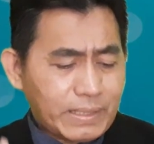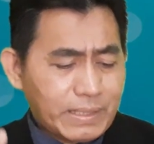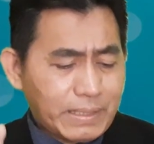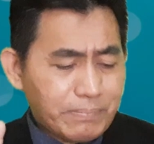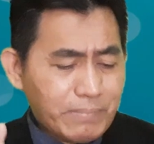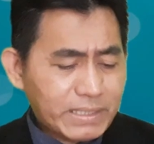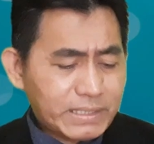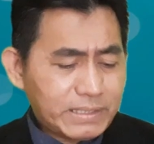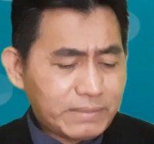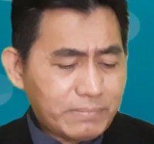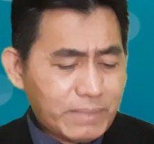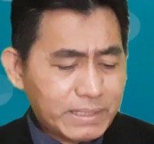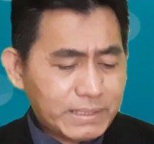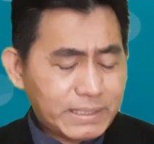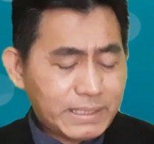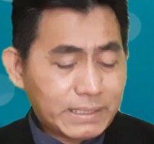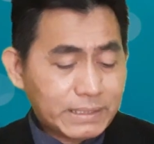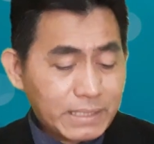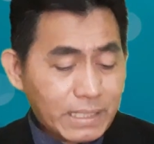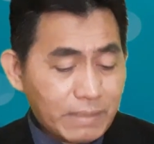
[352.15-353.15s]

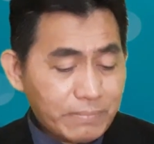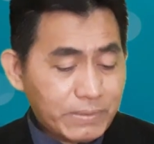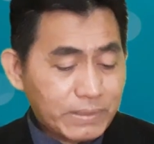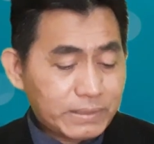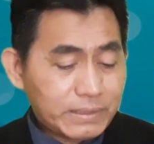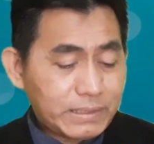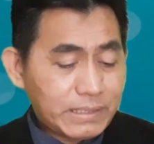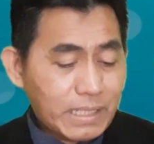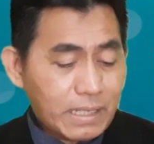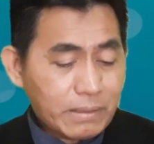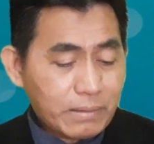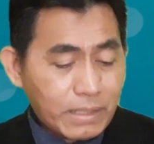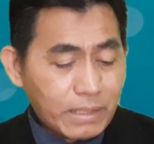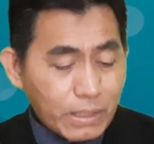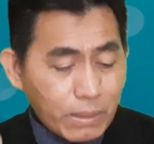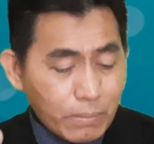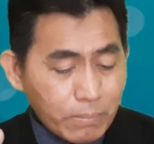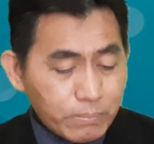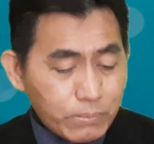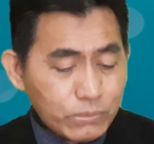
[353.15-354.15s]
masing-masing telah bertindak
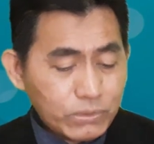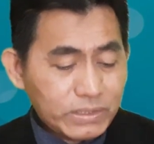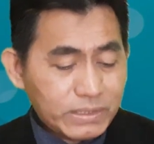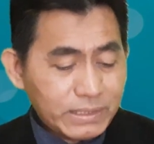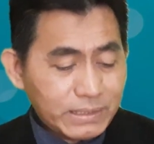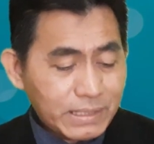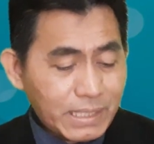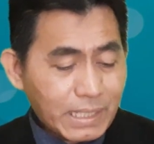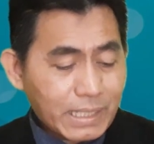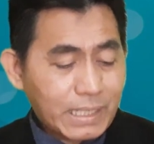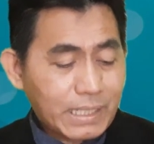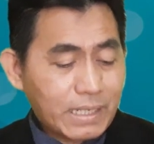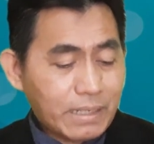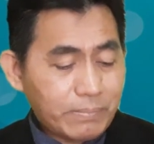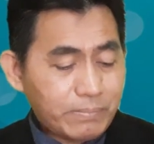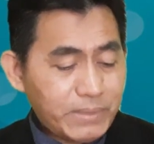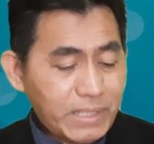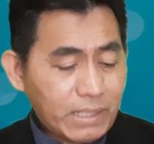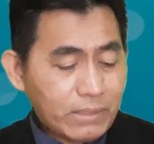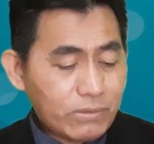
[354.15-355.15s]
pun tindakan
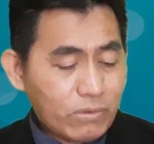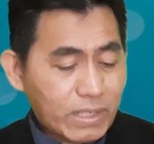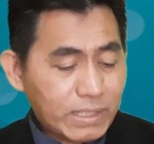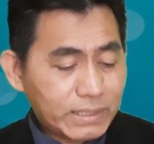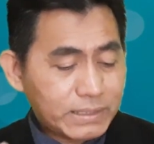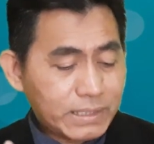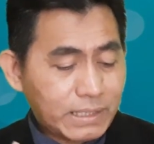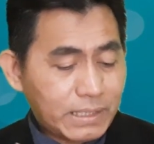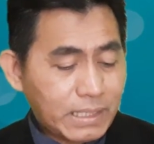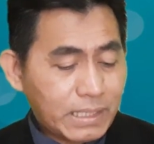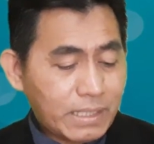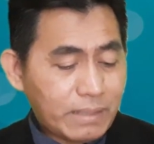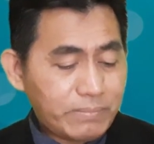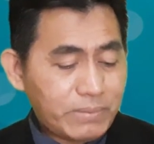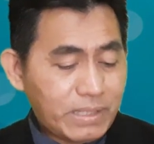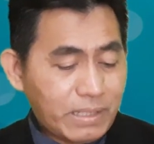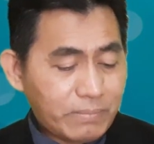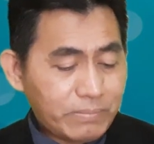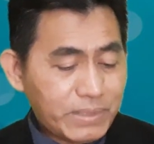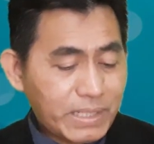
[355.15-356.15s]
Nabi Noaja dan
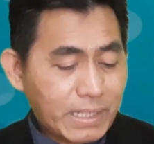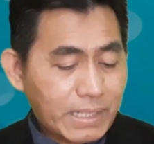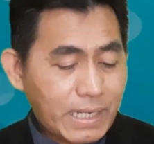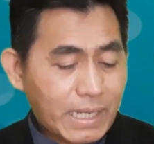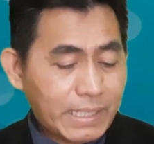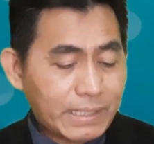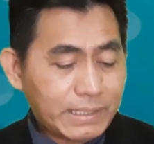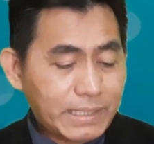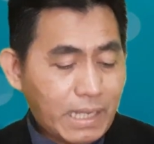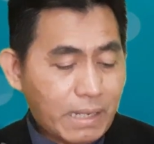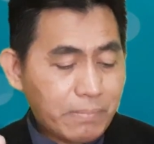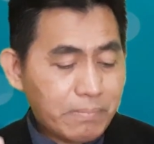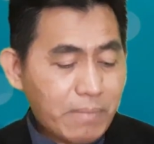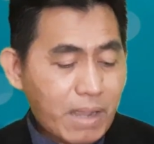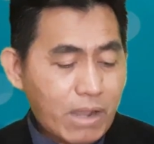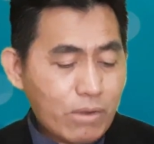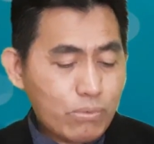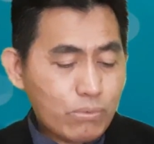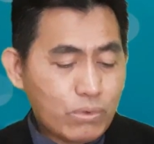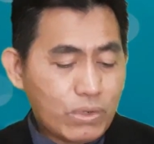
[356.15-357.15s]
Nabi-Nabi yang lain yang
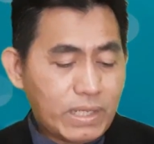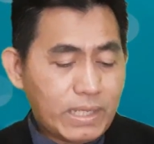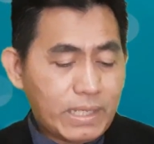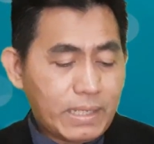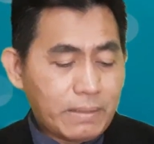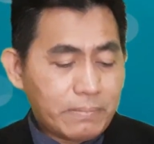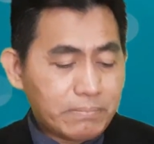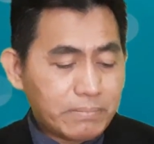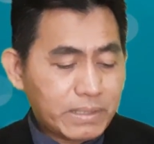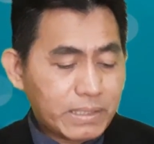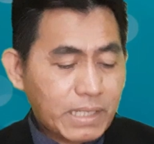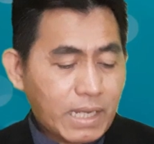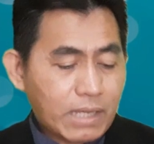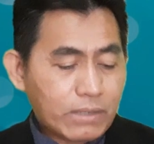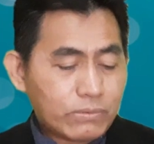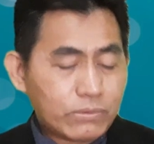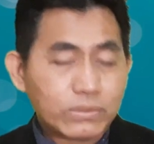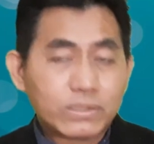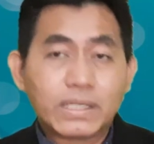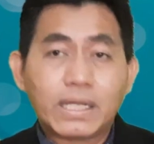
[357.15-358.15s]
mau
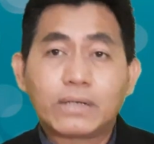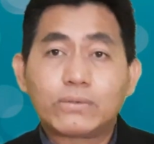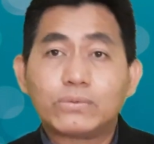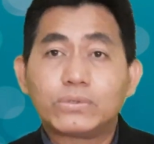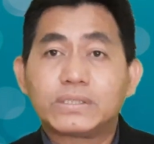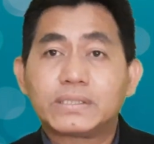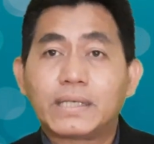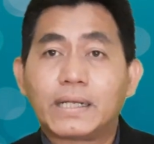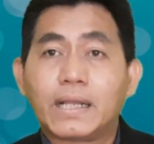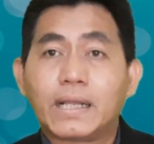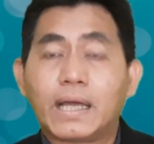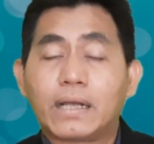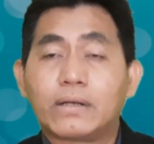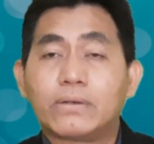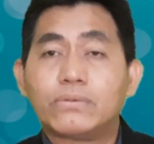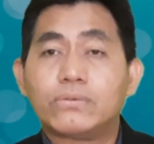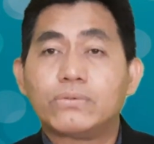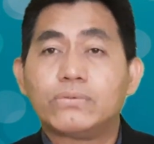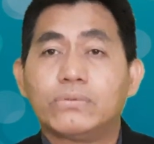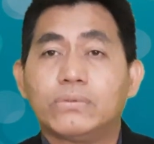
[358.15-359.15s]
menakut-nakutkan
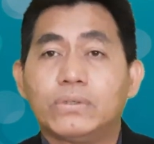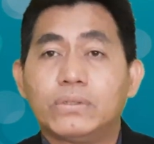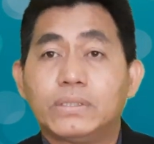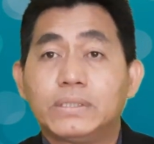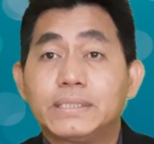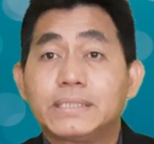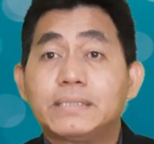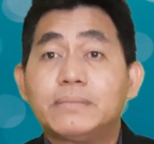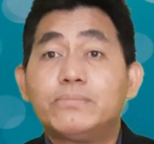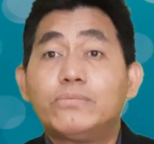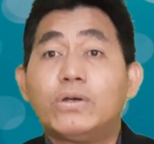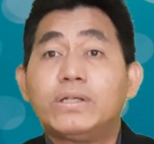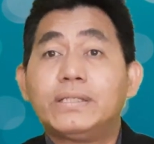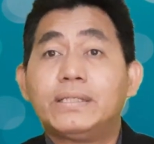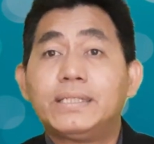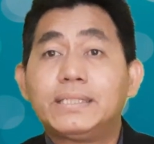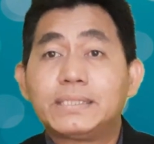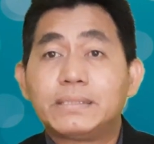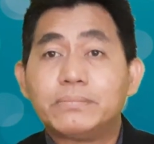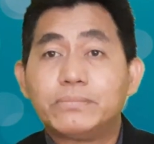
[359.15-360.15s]
aku. Semuanya
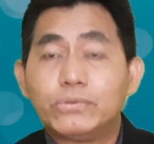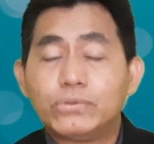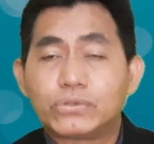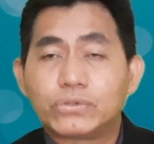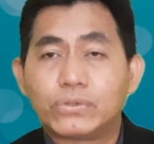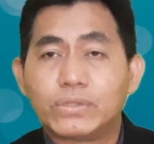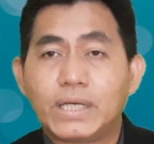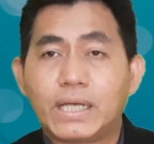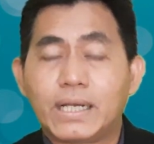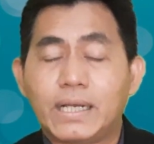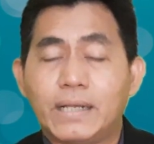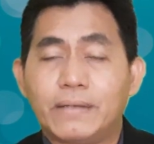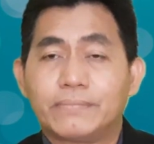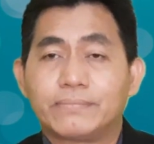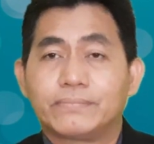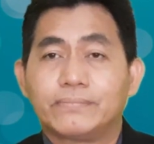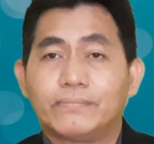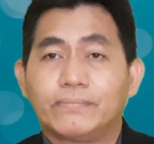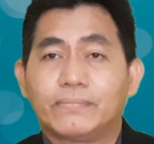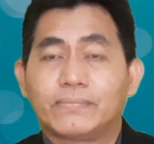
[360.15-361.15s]
disebut, saudara.
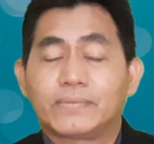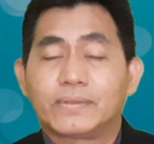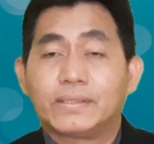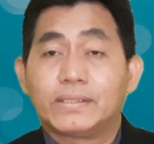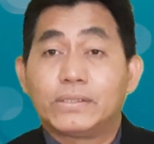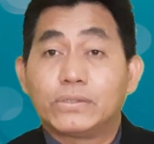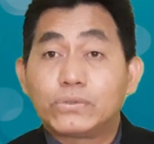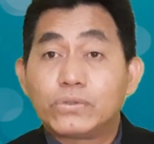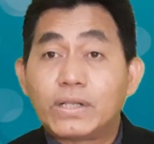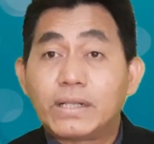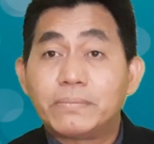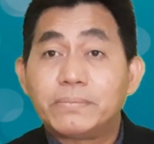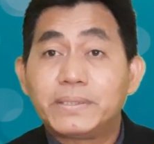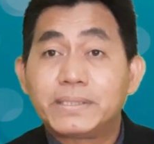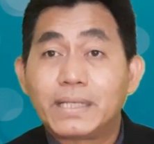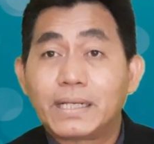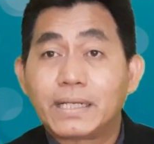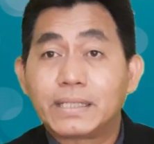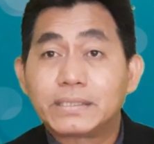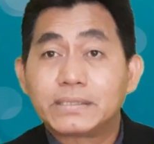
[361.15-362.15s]
Saudara
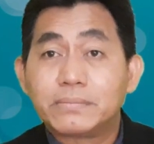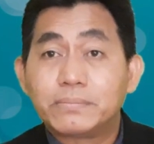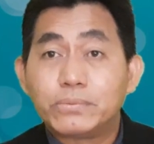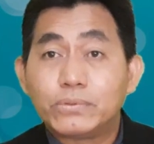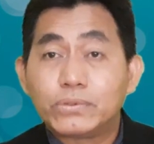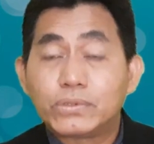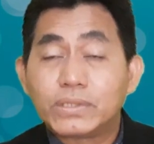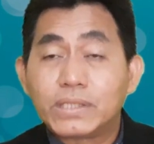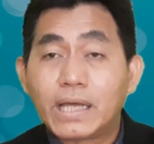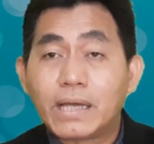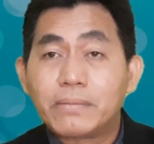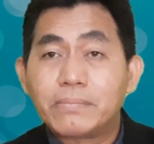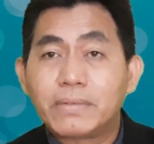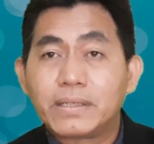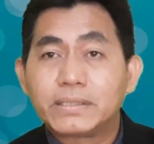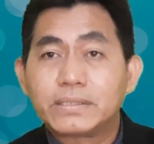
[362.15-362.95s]
bisa nggak sebut nama